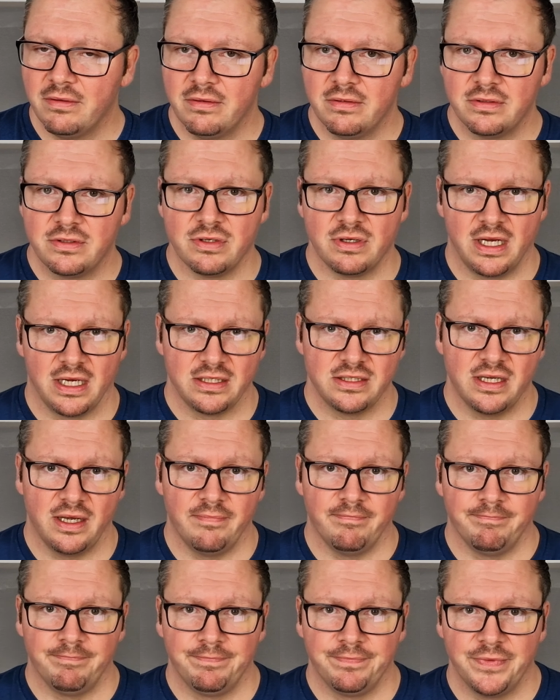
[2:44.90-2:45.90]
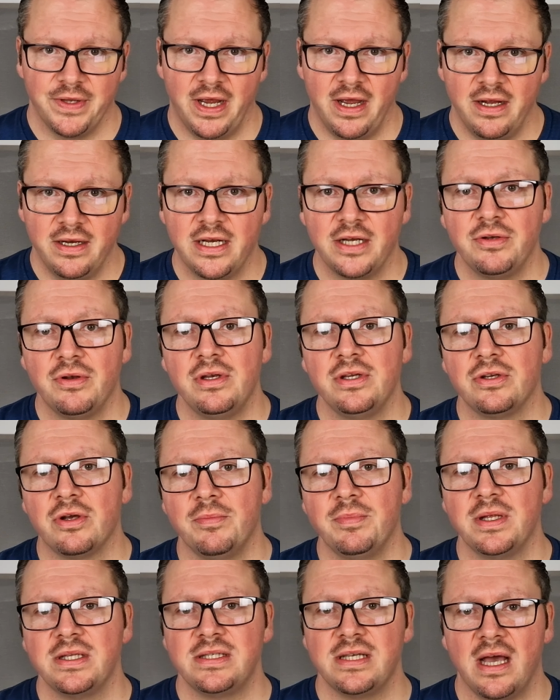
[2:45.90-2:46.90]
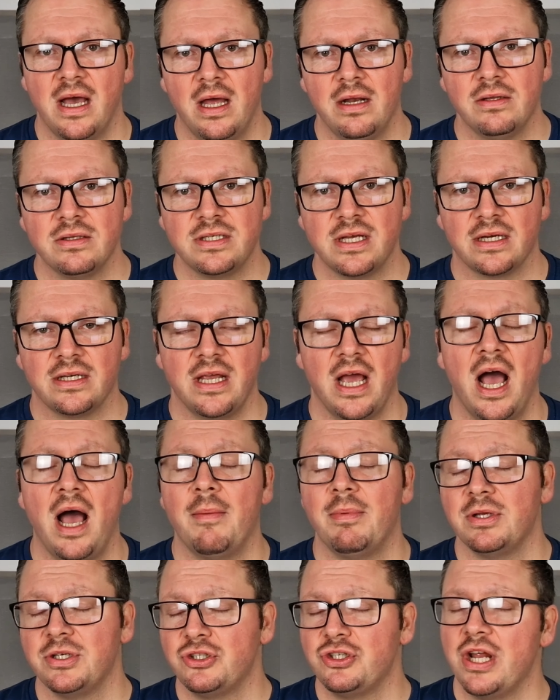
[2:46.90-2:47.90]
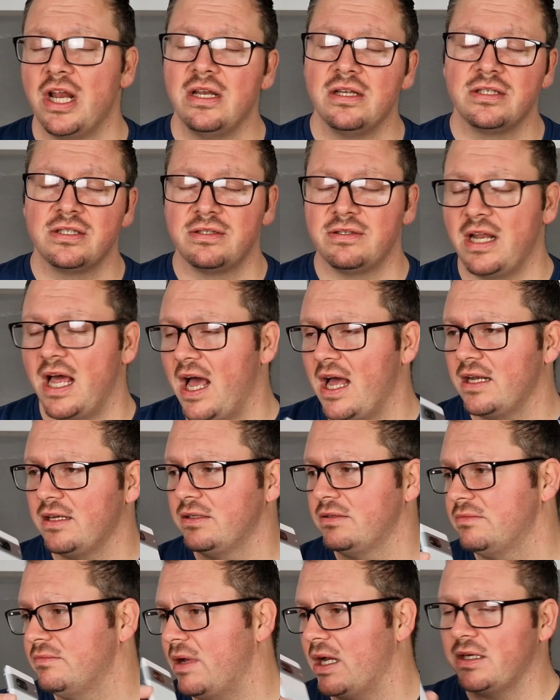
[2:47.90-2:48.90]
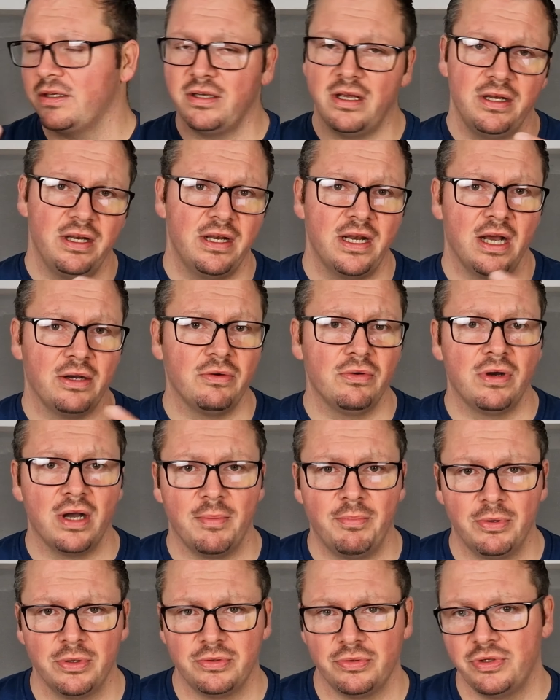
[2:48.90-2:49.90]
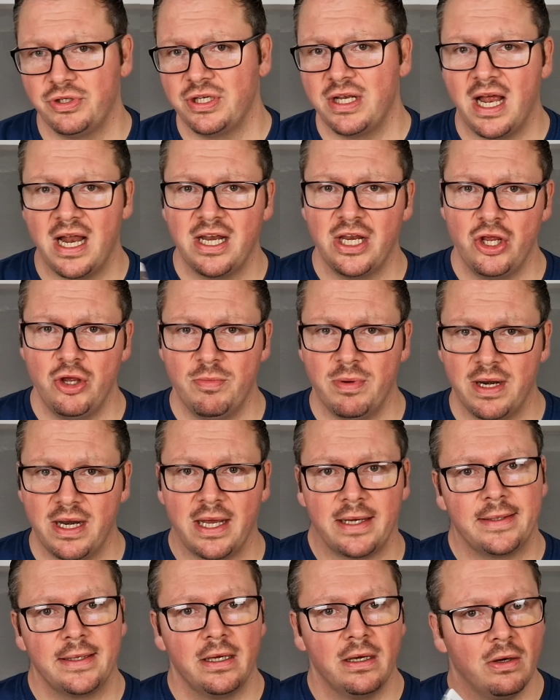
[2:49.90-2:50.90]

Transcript: zu langsam. Ja, natürlich kommt jetzt der eine und sagt, ja, aber schnelles Laden macht ja den Akku kaputt und ich lade eh über Nacht.